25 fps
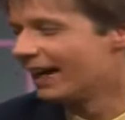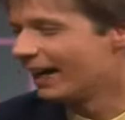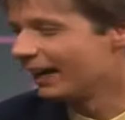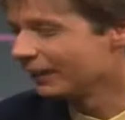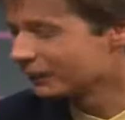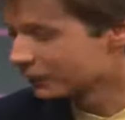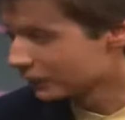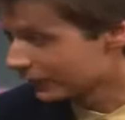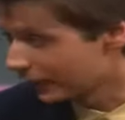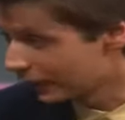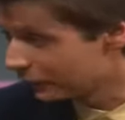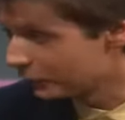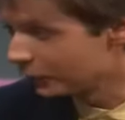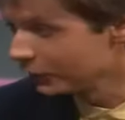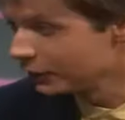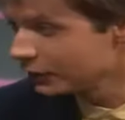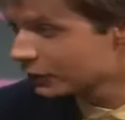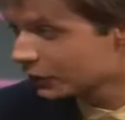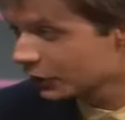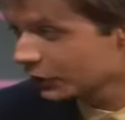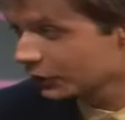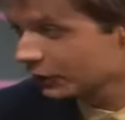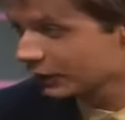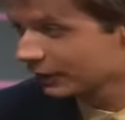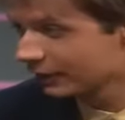Also dann
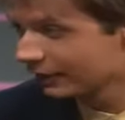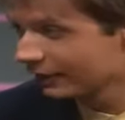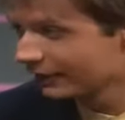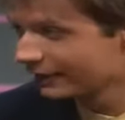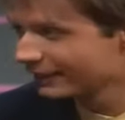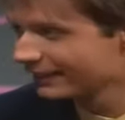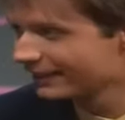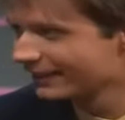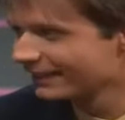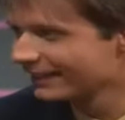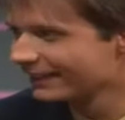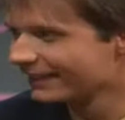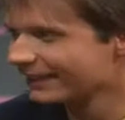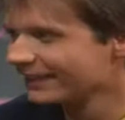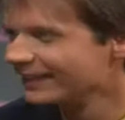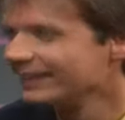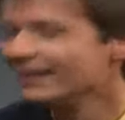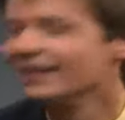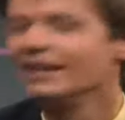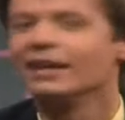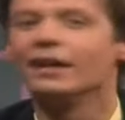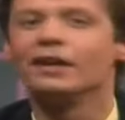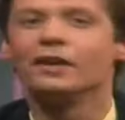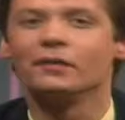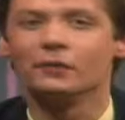wünsche
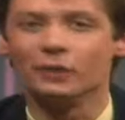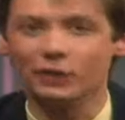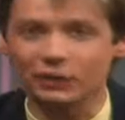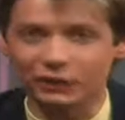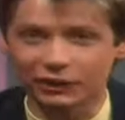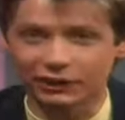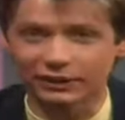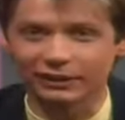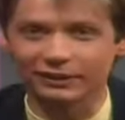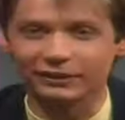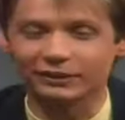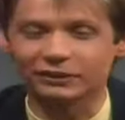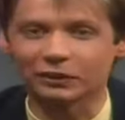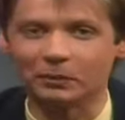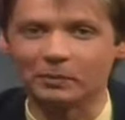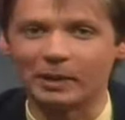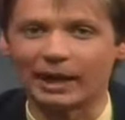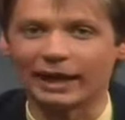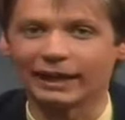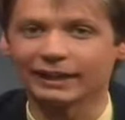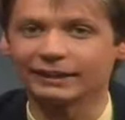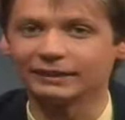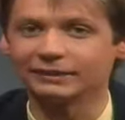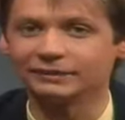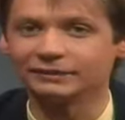ich, wünsche ich Ihnen zum
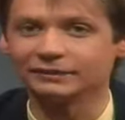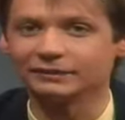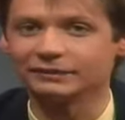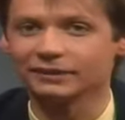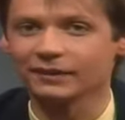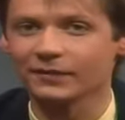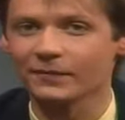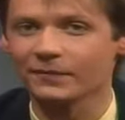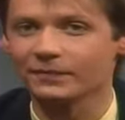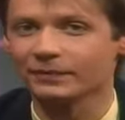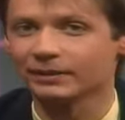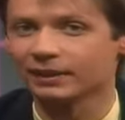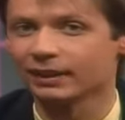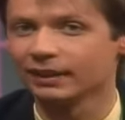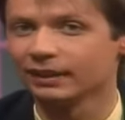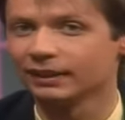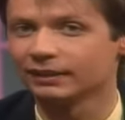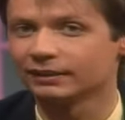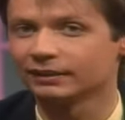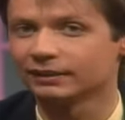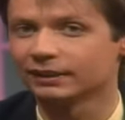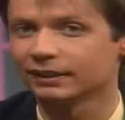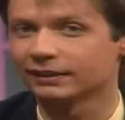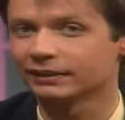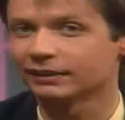einen
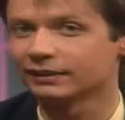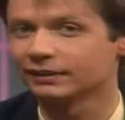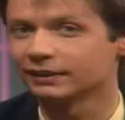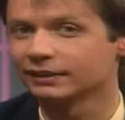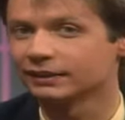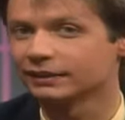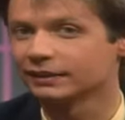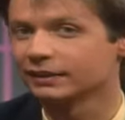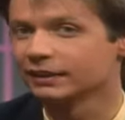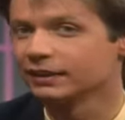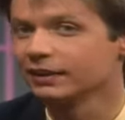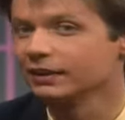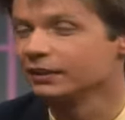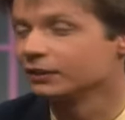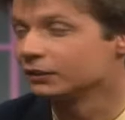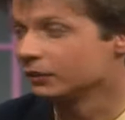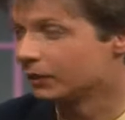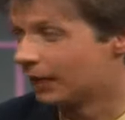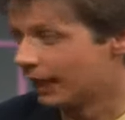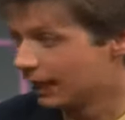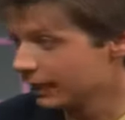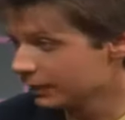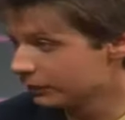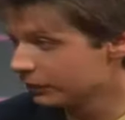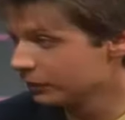dass Sie so
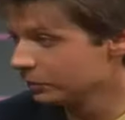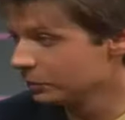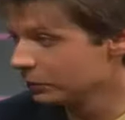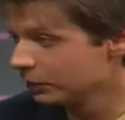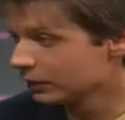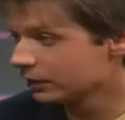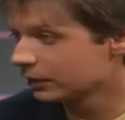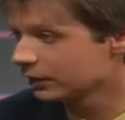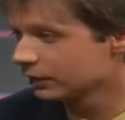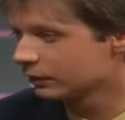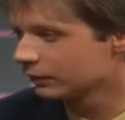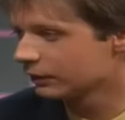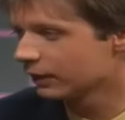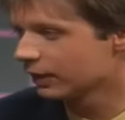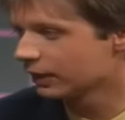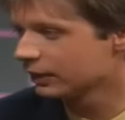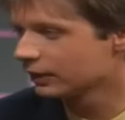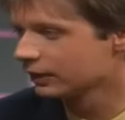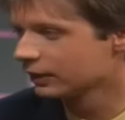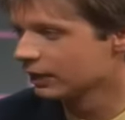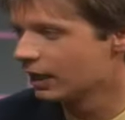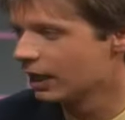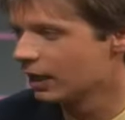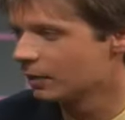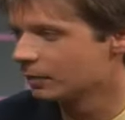alt wie möglich
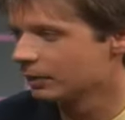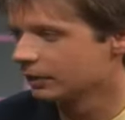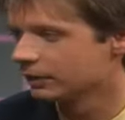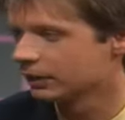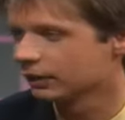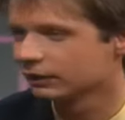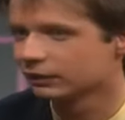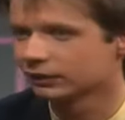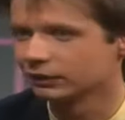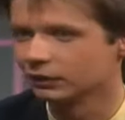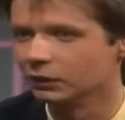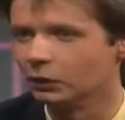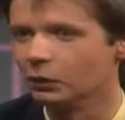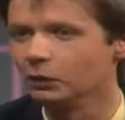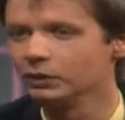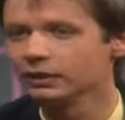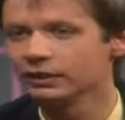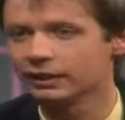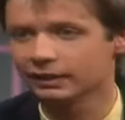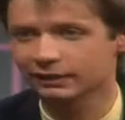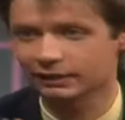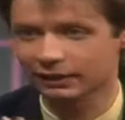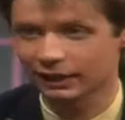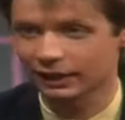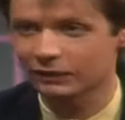werden, aber dass Sie, ohne
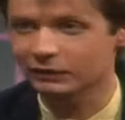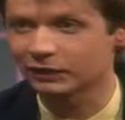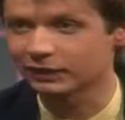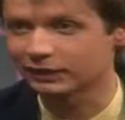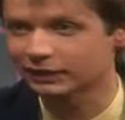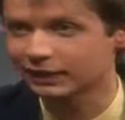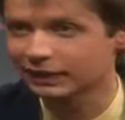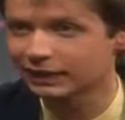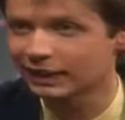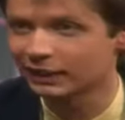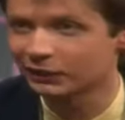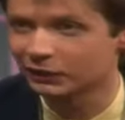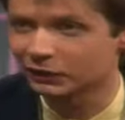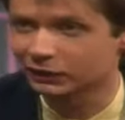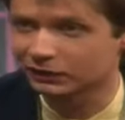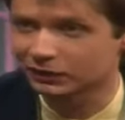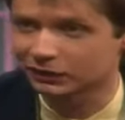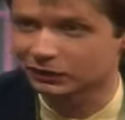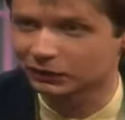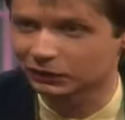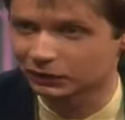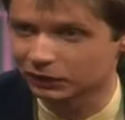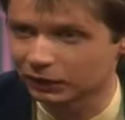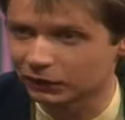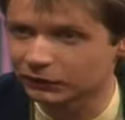dass Sie etwas gegen Herrn Dr.
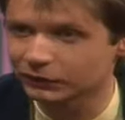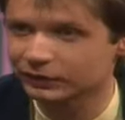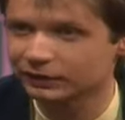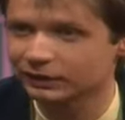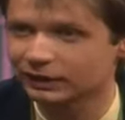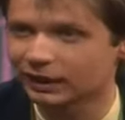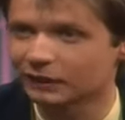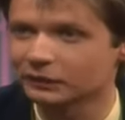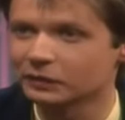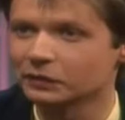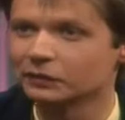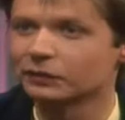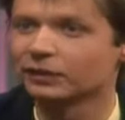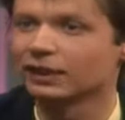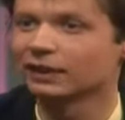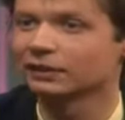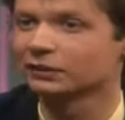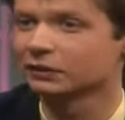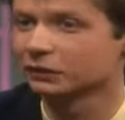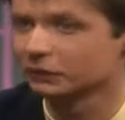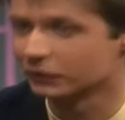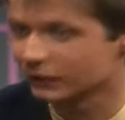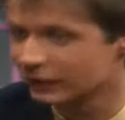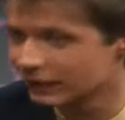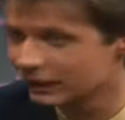Koslowski sagen, wir vielleicht
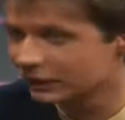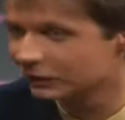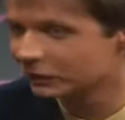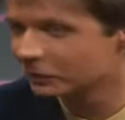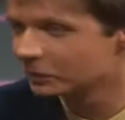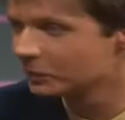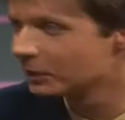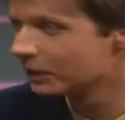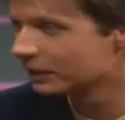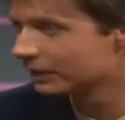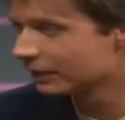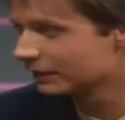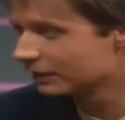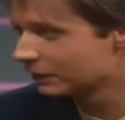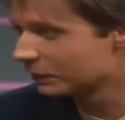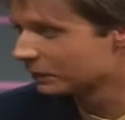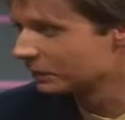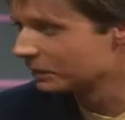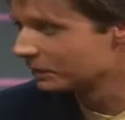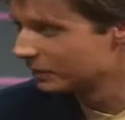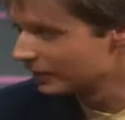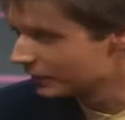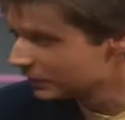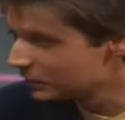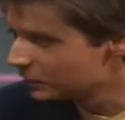so wenig wie möglich zu
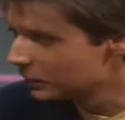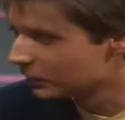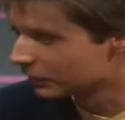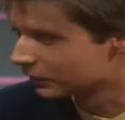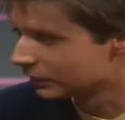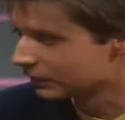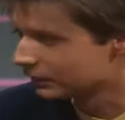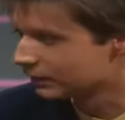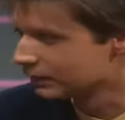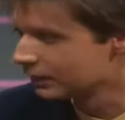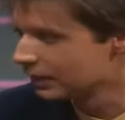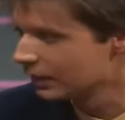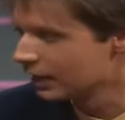ihm hin müssen.